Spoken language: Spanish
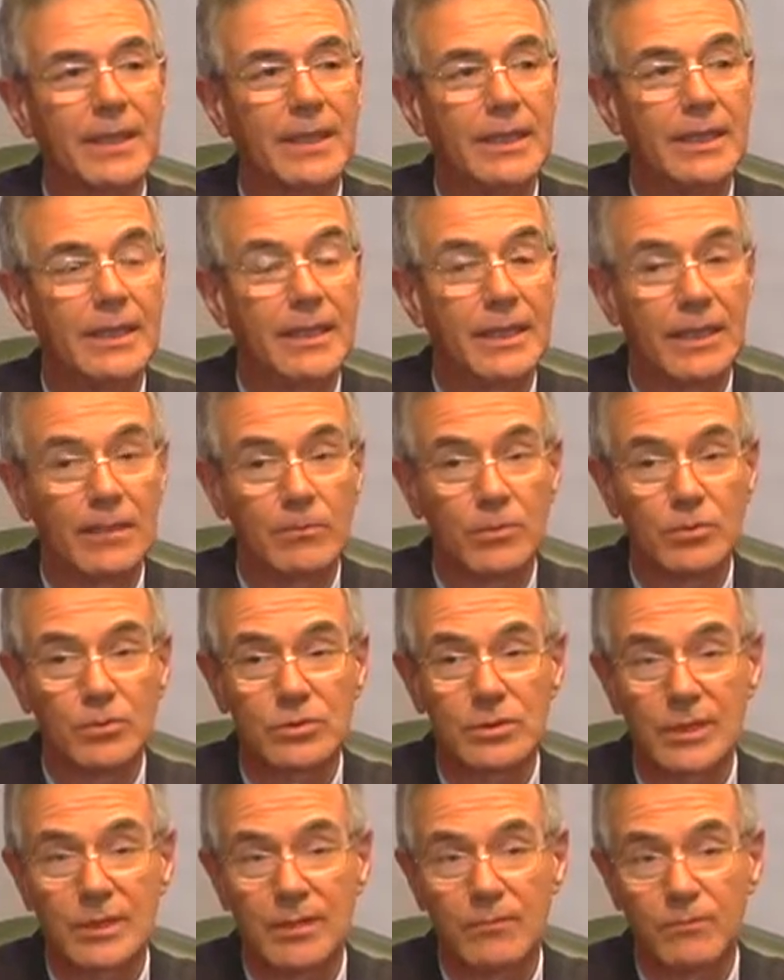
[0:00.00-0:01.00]
y
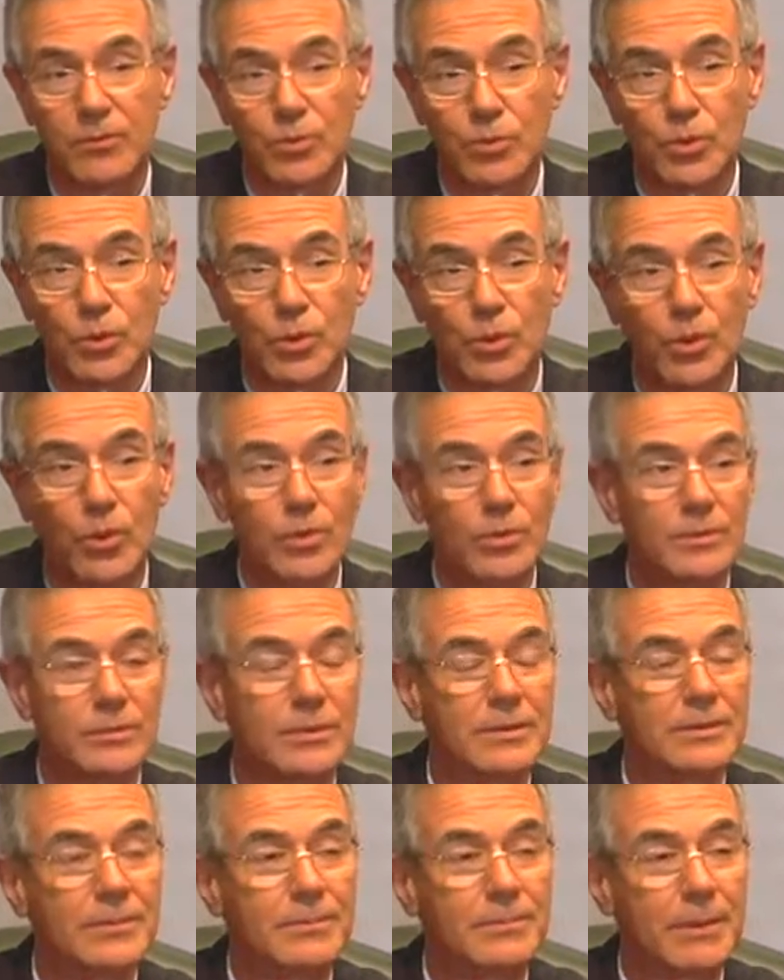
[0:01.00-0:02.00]
queremos en el futuro
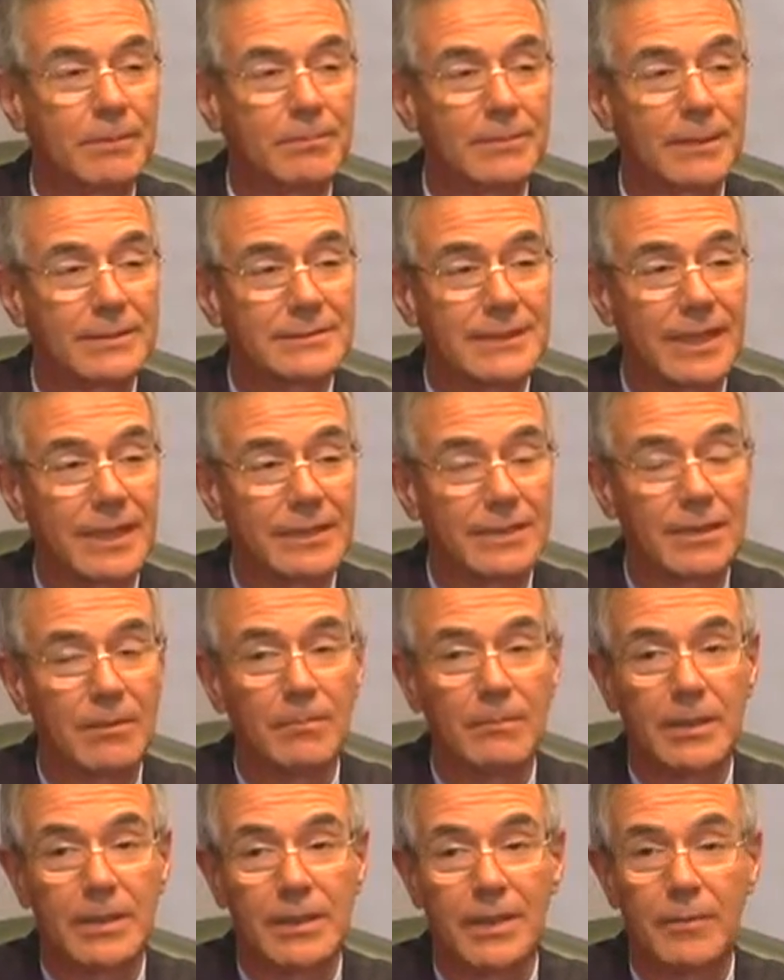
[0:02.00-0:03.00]
pasar
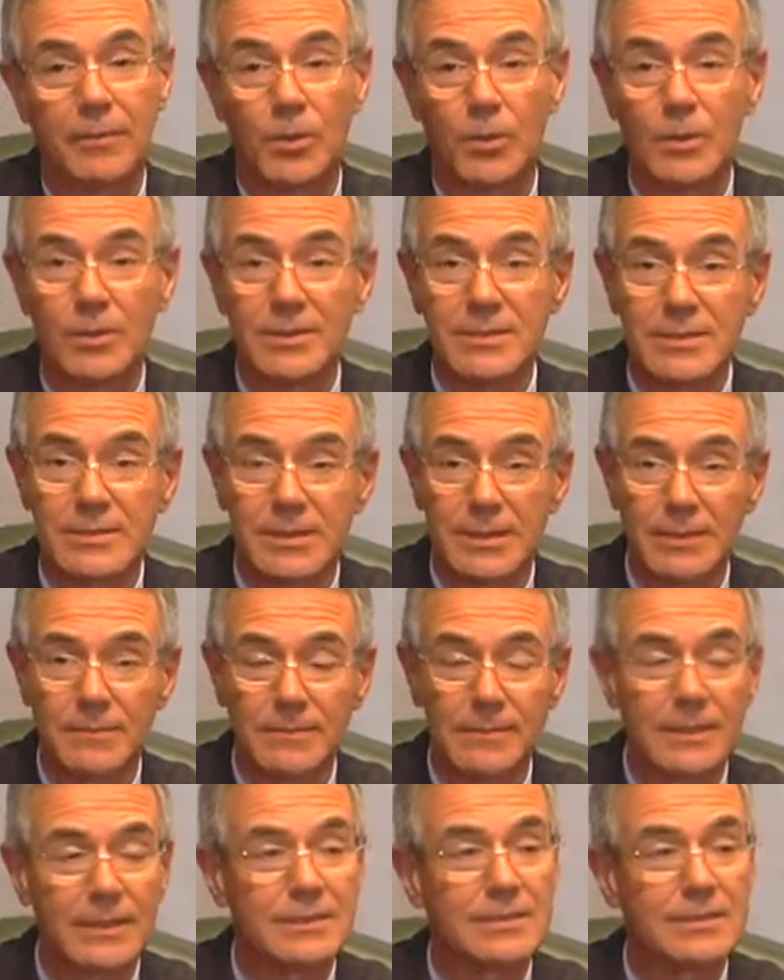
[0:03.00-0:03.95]
también a provincia,